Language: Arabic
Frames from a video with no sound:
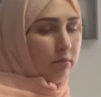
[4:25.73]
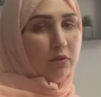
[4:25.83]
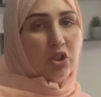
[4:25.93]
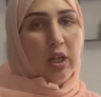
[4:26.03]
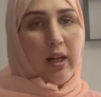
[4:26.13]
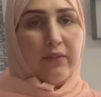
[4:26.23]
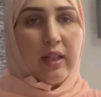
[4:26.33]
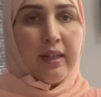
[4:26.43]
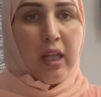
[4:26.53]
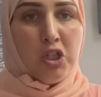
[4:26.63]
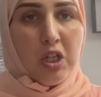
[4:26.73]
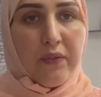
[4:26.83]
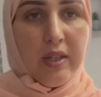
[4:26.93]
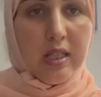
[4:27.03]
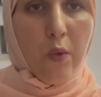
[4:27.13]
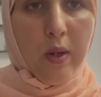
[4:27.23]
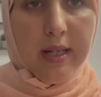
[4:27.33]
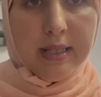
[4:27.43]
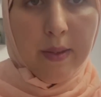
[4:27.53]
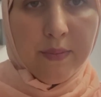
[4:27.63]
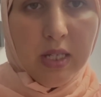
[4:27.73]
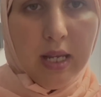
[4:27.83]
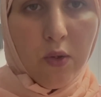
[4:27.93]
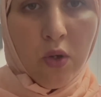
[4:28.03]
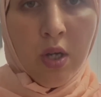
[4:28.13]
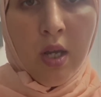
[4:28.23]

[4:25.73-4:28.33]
شتي القفطان كيجيك فيه حتى هو الحزام ديالو